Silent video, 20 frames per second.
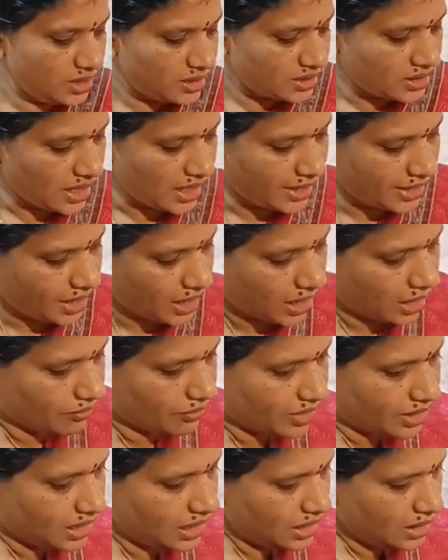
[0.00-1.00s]
శారీ ఆల్
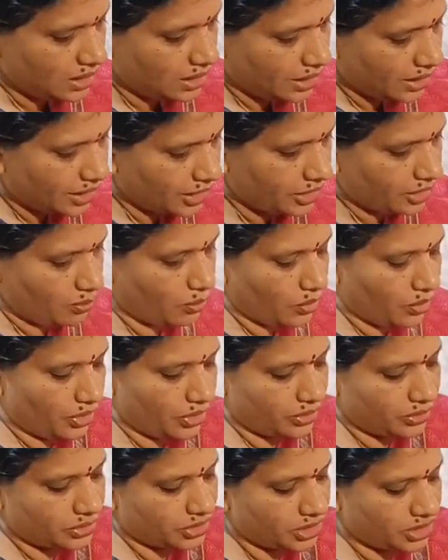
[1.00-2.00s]
ఓవర్గా కింద
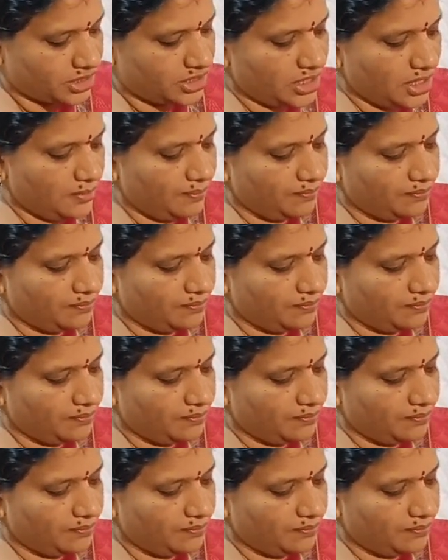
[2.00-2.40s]
బార్డర్ వచ్చేసి